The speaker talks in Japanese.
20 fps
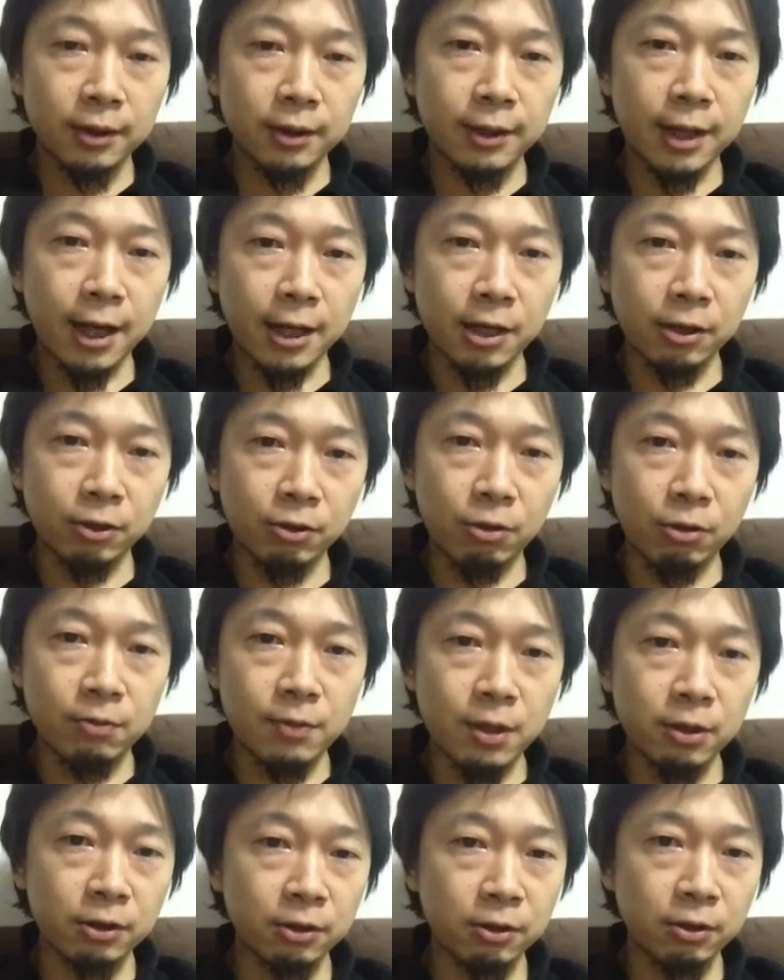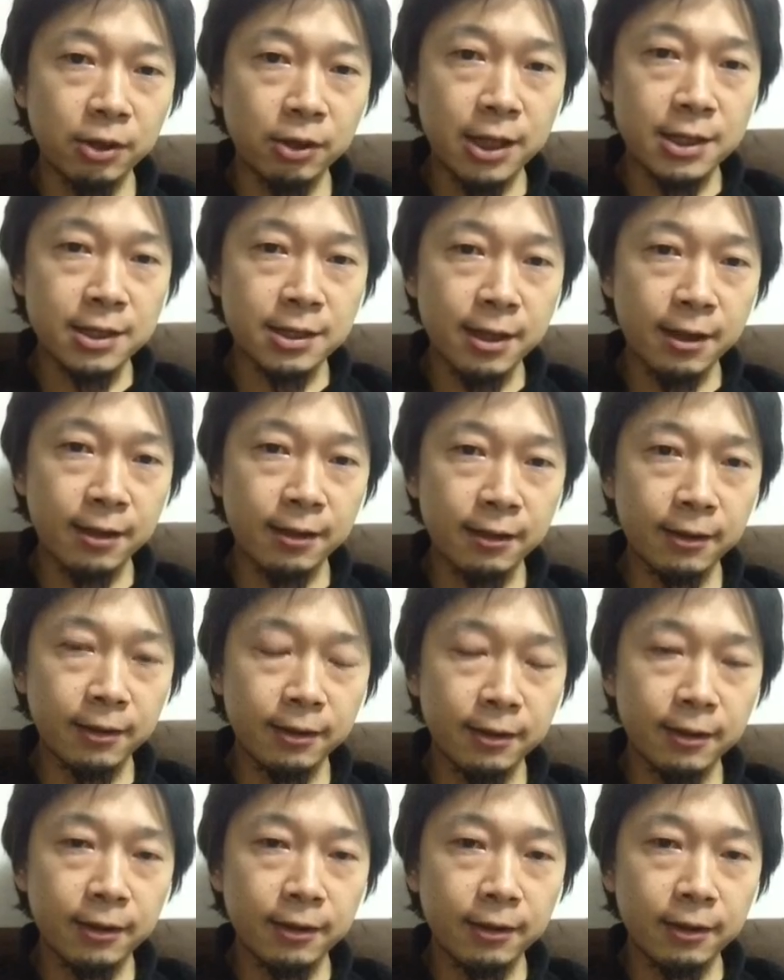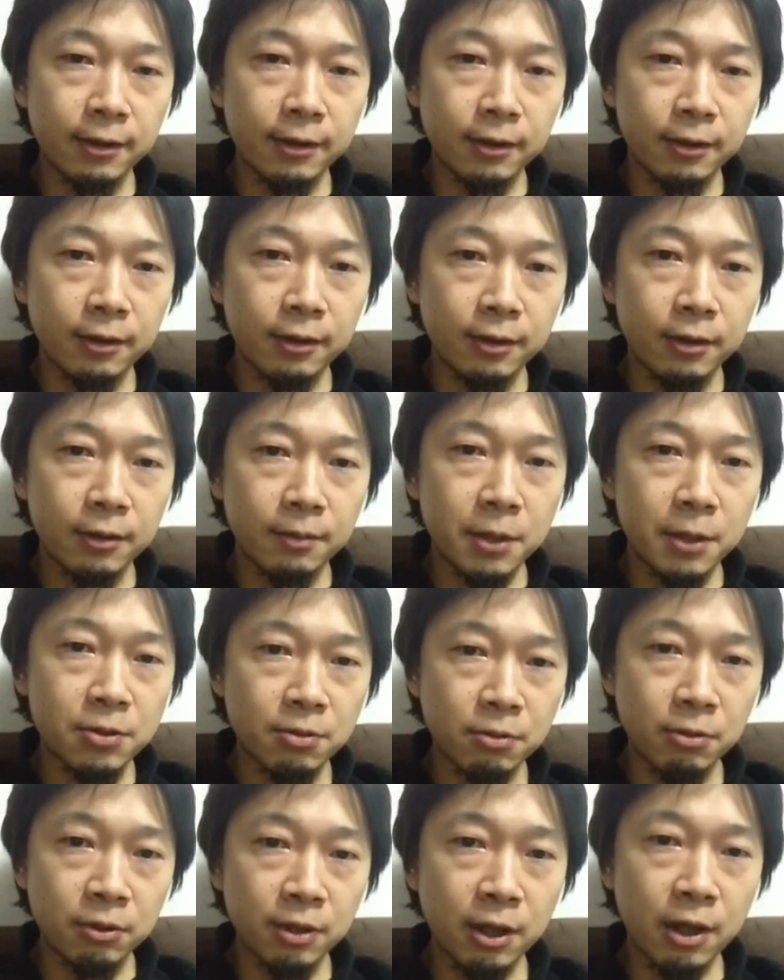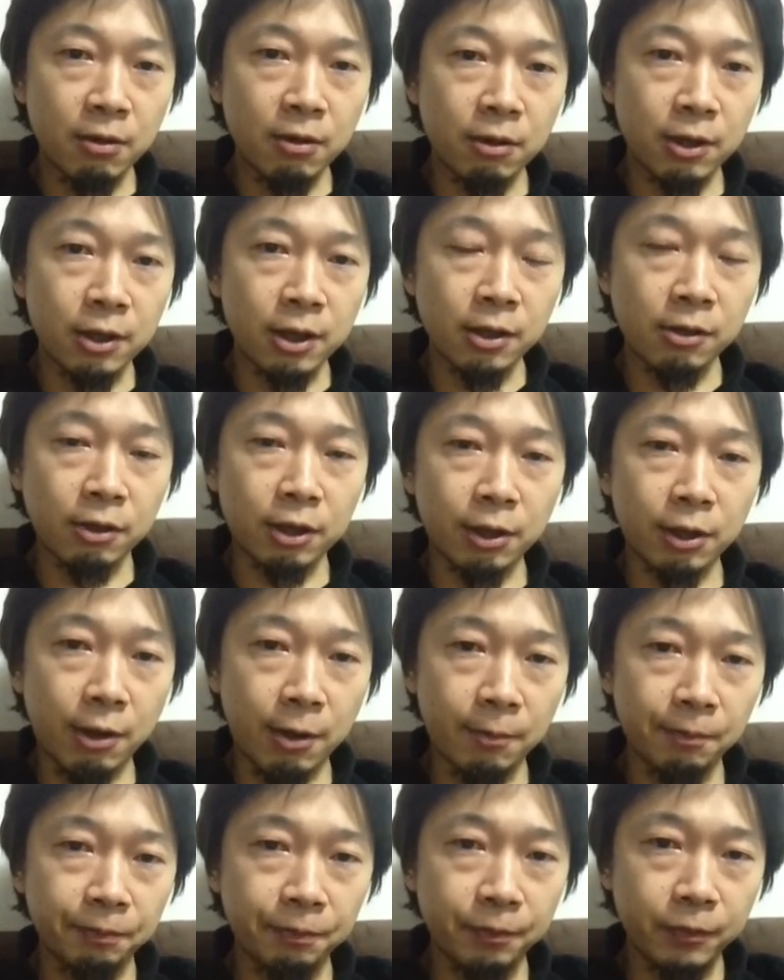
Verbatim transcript: ダイエットうまくいくといいですね。パソコンでご覧になっている方は